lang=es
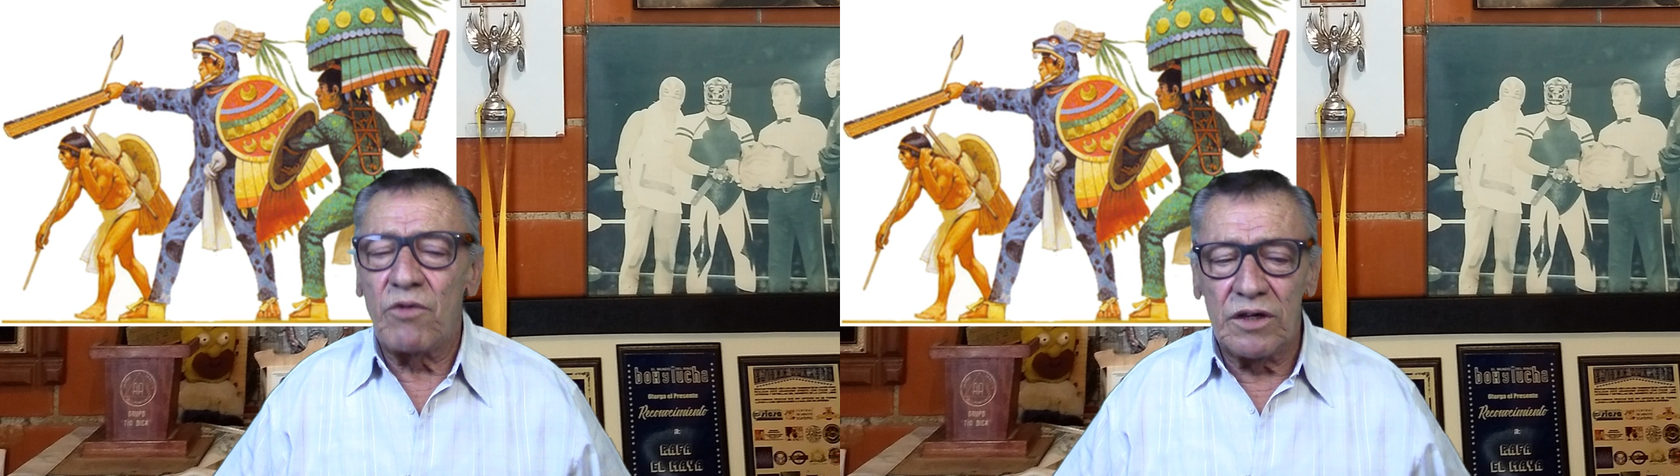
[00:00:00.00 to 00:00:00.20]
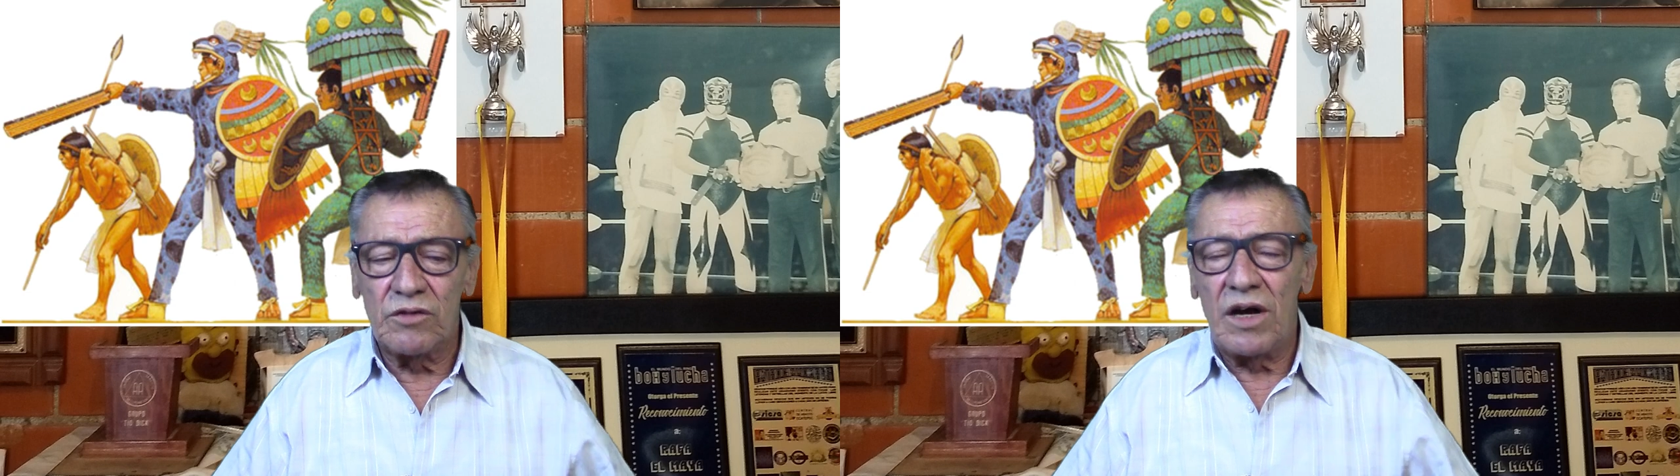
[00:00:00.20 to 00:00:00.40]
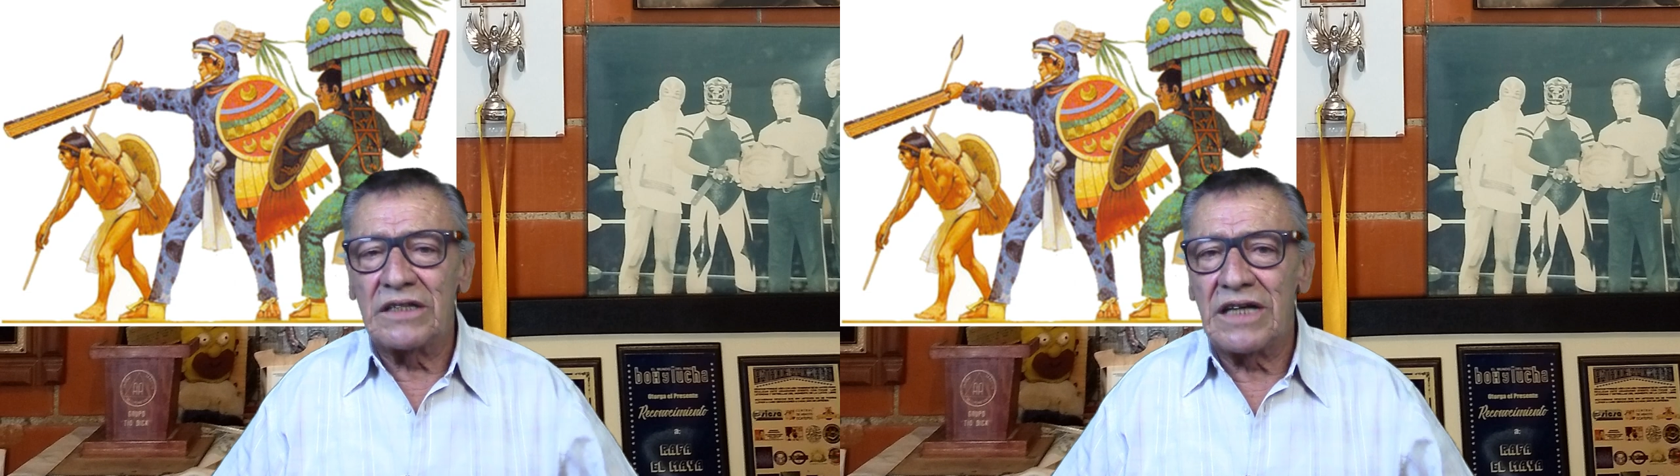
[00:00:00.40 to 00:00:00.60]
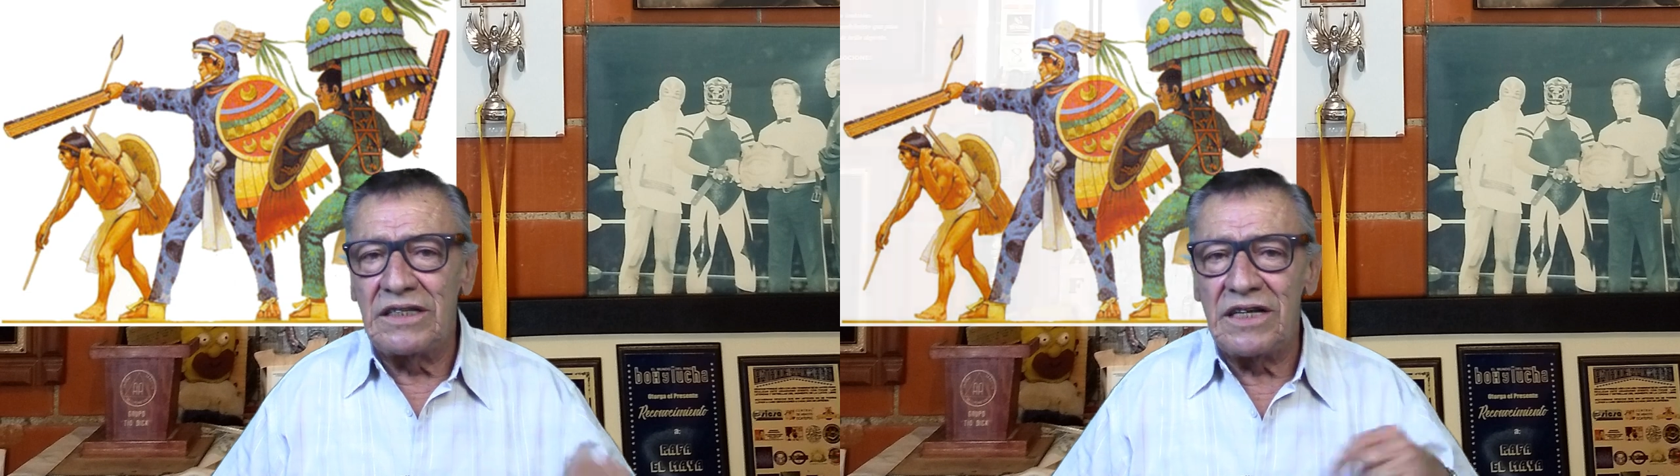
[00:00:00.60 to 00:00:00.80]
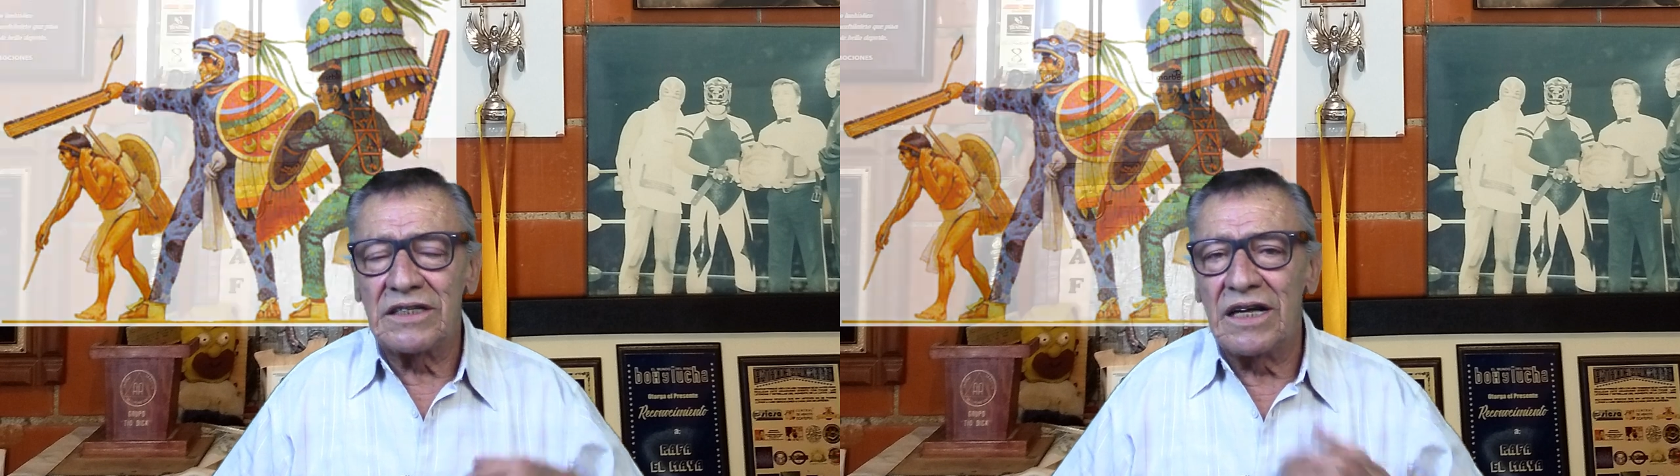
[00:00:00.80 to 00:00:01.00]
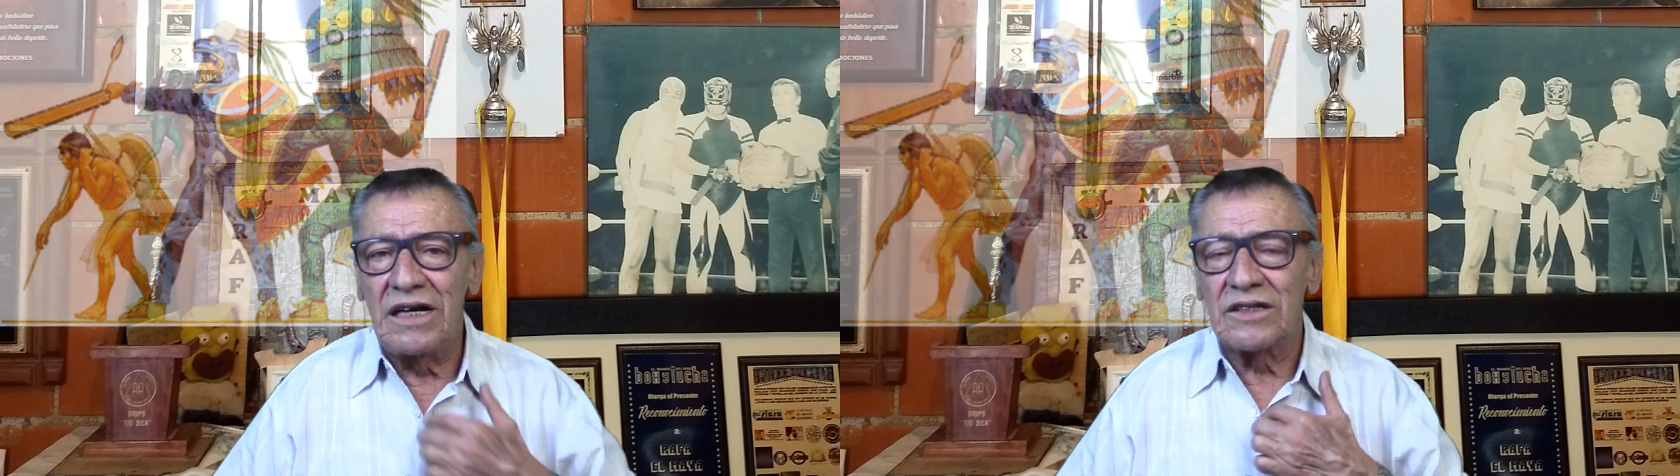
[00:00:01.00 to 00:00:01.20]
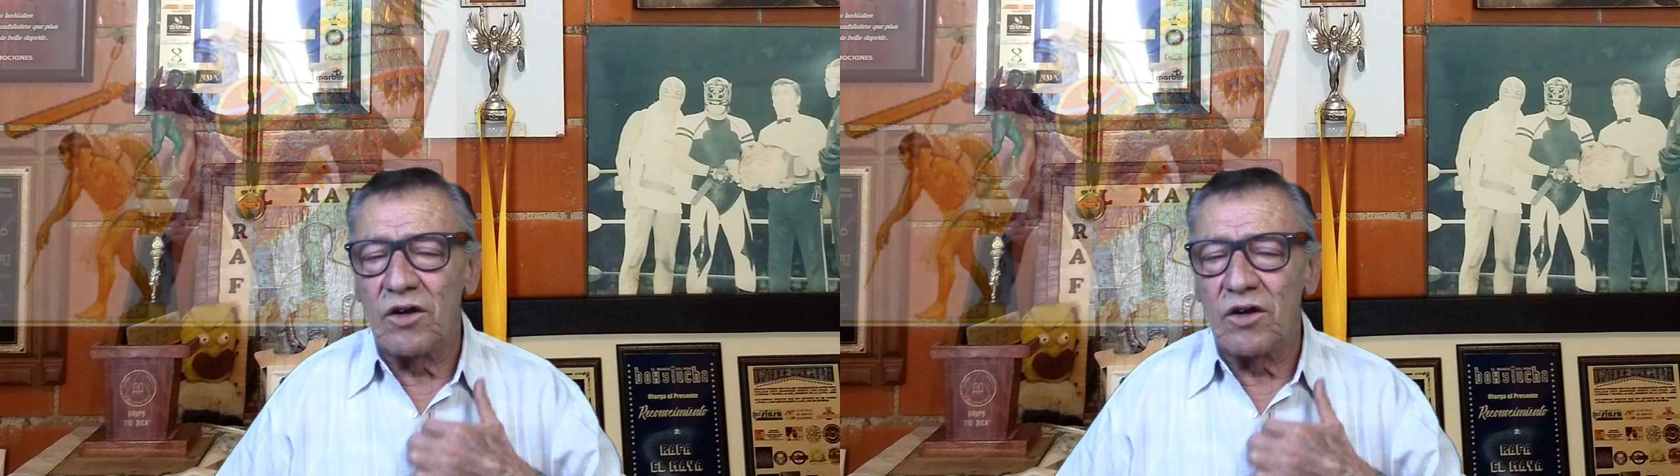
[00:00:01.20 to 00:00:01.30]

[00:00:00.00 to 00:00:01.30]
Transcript: por eso las hachas que les